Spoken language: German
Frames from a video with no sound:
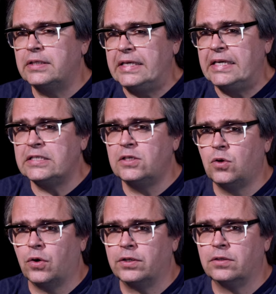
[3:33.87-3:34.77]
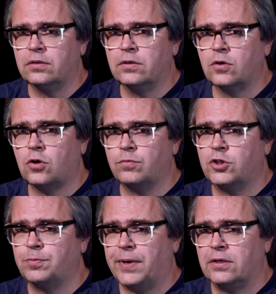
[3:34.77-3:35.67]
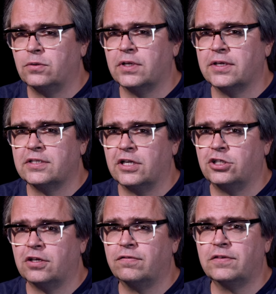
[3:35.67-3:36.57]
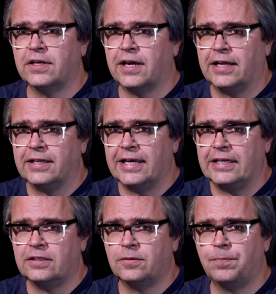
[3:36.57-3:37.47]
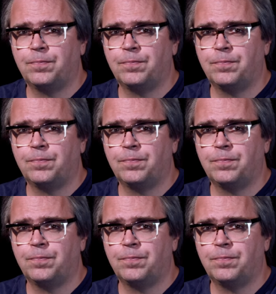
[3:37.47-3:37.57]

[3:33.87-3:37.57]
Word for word: Diesen Leuten kommt die Spaltung der Gesellschaft gerade recht.